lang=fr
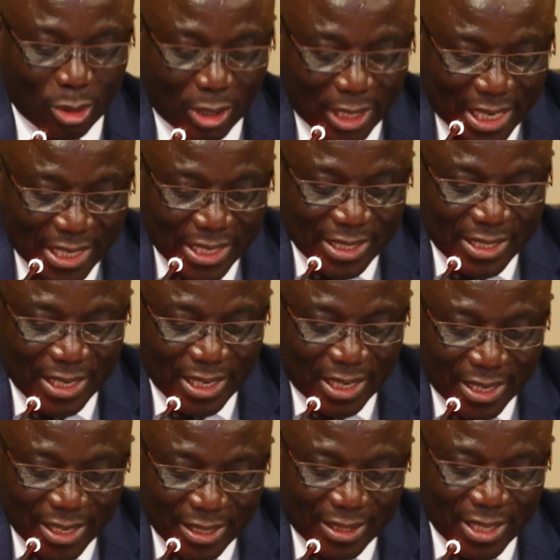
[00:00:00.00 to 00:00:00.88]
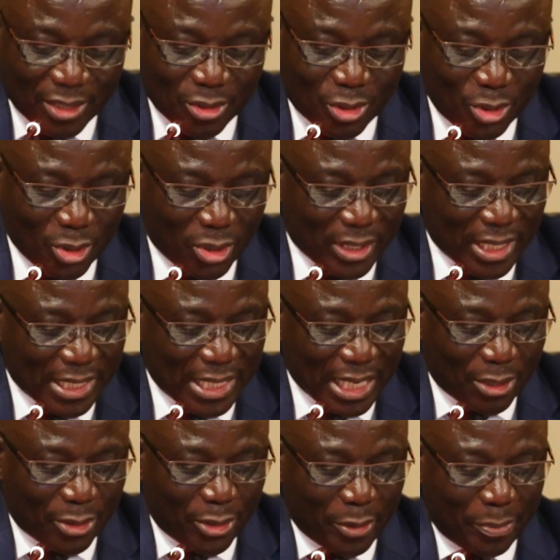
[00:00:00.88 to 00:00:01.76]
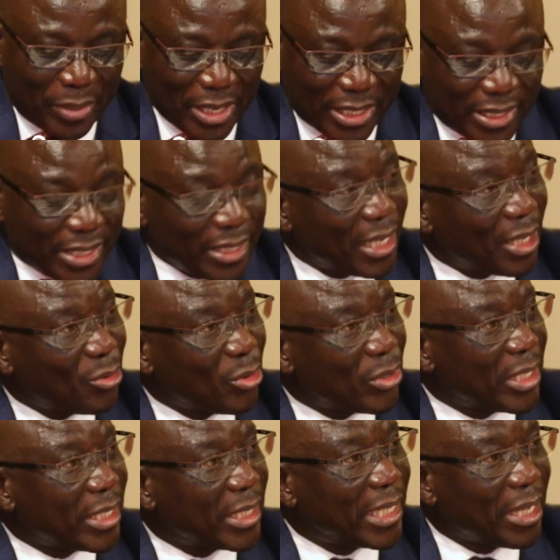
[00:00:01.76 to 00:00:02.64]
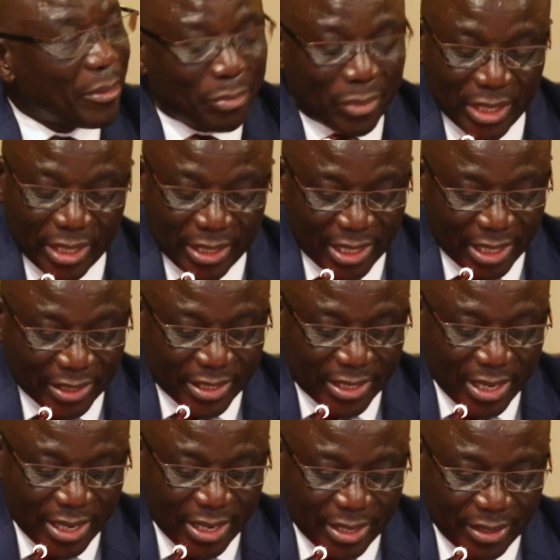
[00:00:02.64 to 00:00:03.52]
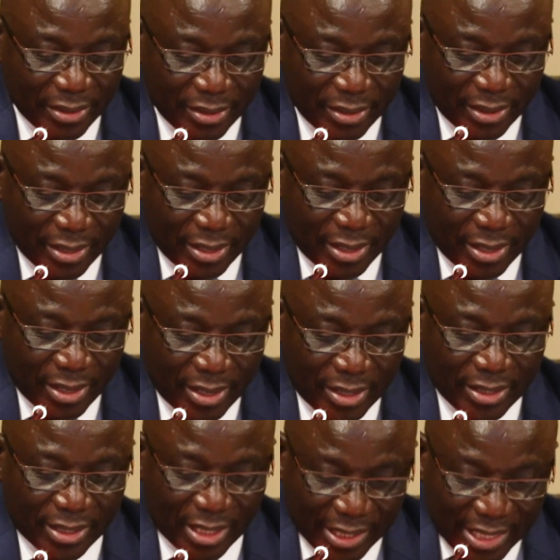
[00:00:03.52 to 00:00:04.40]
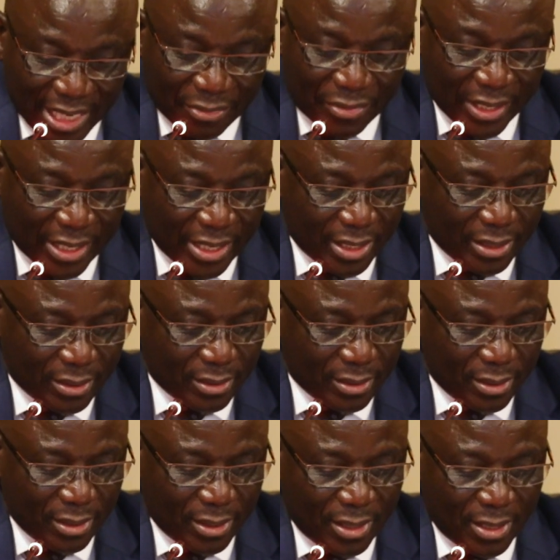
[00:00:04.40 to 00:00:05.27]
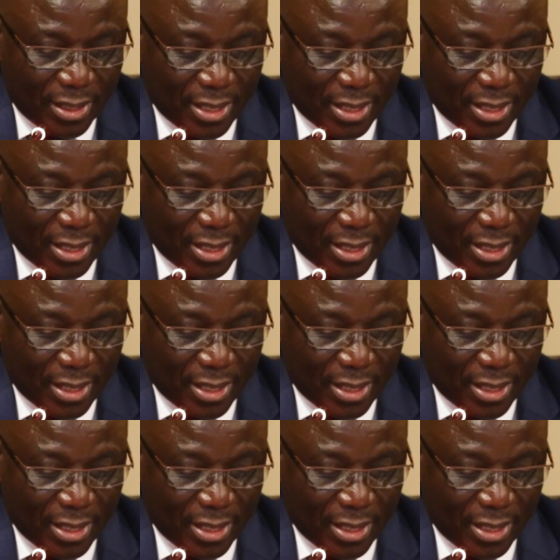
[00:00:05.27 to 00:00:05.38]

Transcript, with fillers: soit organisé à l'intention des acteurs pertinents du système pénitentiaire centrafricain